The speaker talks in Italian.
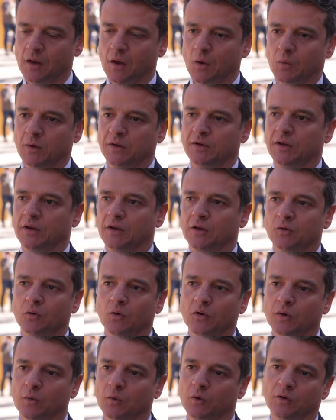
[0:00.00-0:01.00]
Quindi
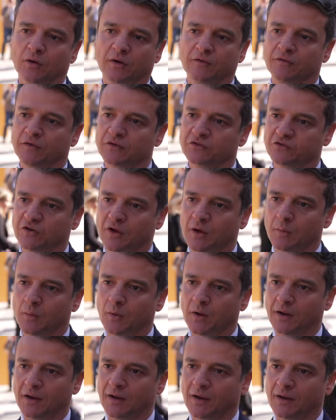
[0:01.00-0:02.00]
noi quello che
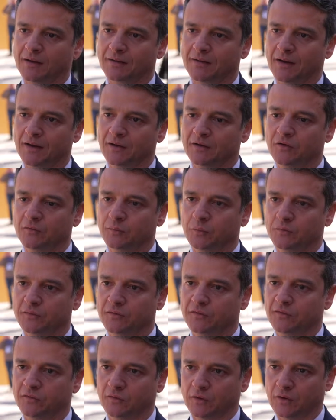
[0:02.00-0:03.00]
facciamo è dare a
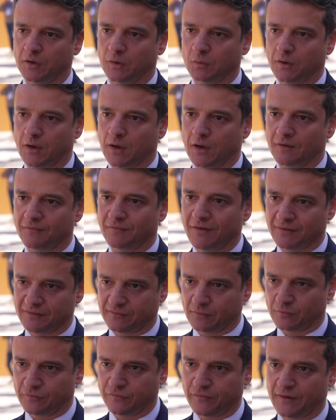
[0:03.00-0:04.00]
disposizione una
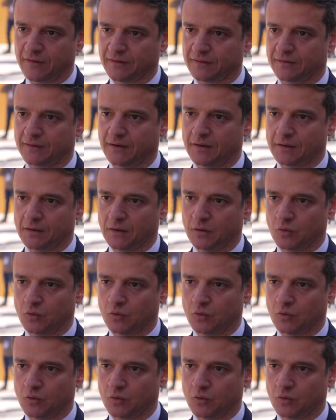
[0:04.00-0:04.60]
vasta offerta